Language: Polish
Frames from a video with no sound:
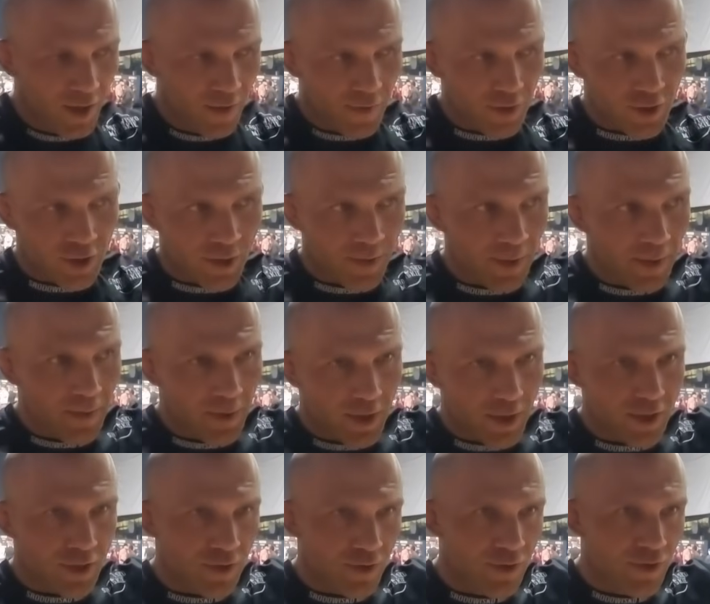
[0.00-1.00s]
wiesz, jak mamy
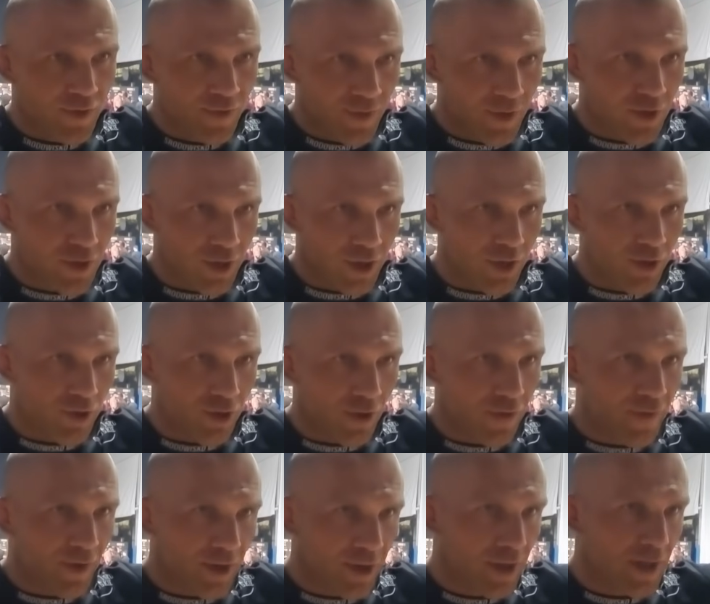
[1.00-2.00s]
teraz tą zwyżkę i do tej
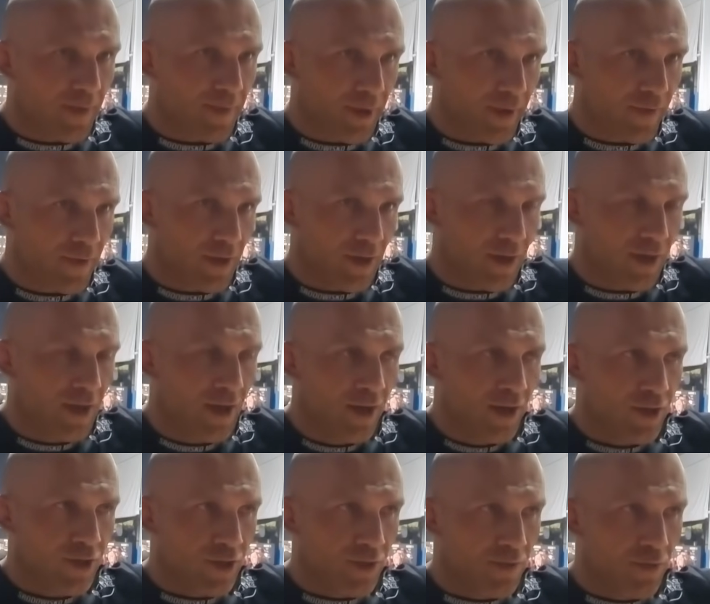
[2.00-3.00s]
walki naprawdę
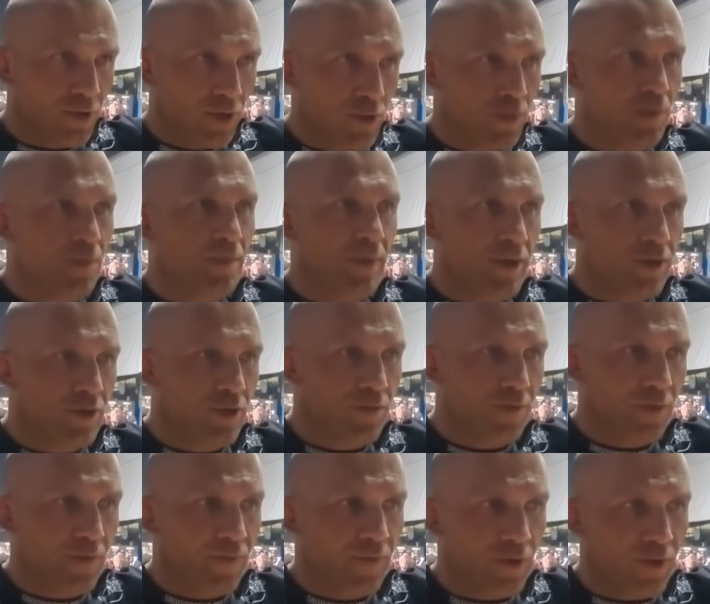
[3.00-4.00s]
zrobiliśmy bardzo
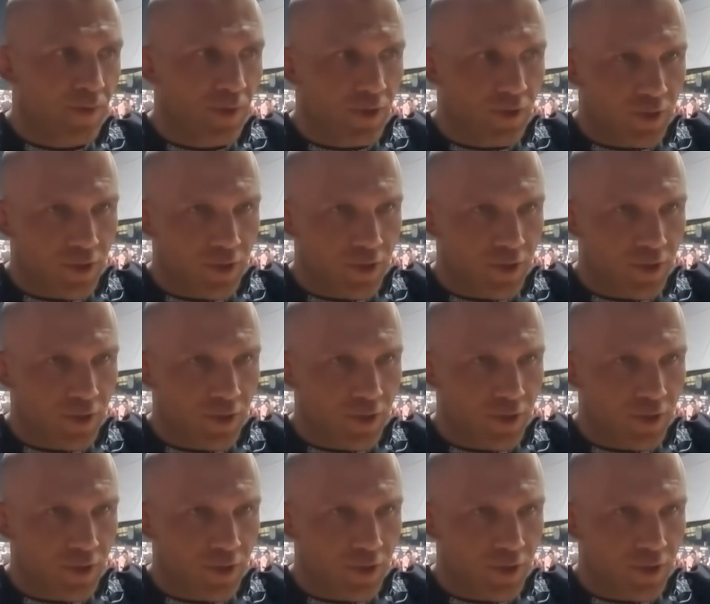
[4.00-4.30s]
dobrą formę,